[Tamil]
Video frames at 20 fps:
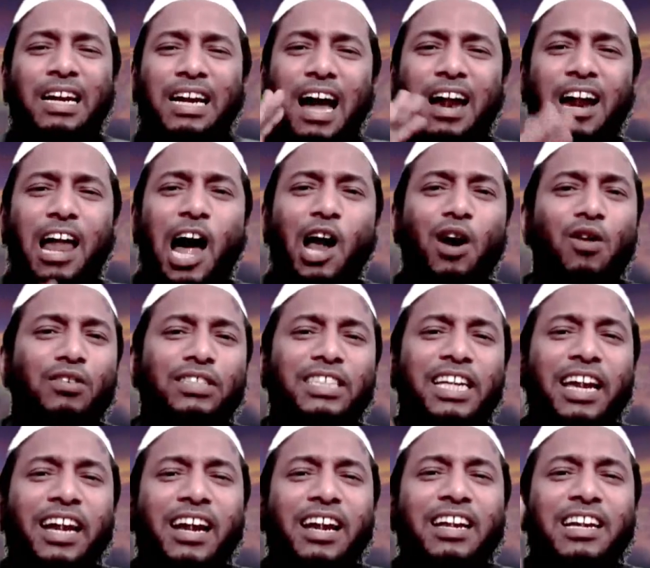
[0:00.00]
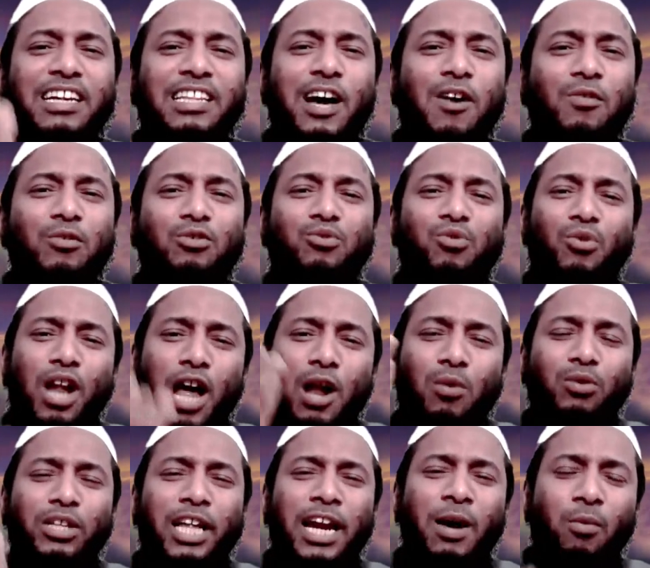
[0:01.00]
நான் ஆலோசனைகள் ஏதாவது
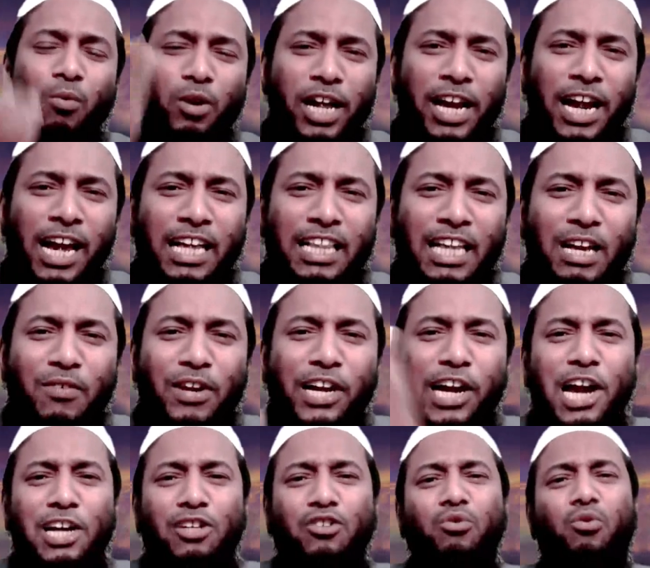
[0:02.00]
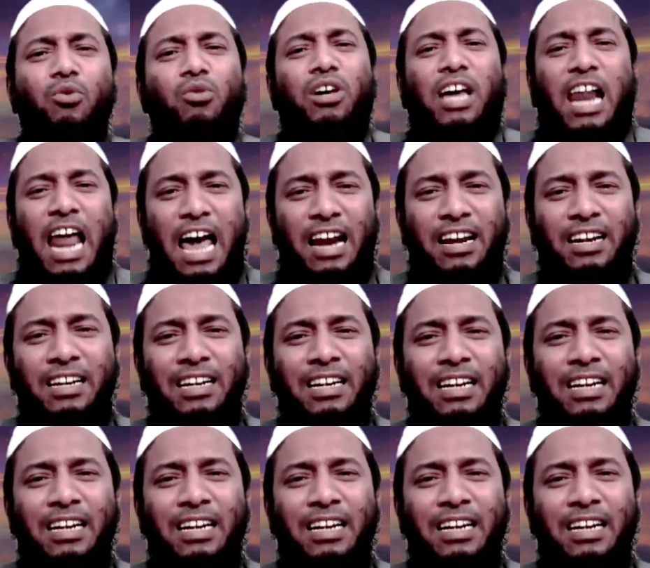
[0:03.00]
சொன்னால் உடனே உடனே அதை அவர் ஏற்றுக்கொள்கிறார்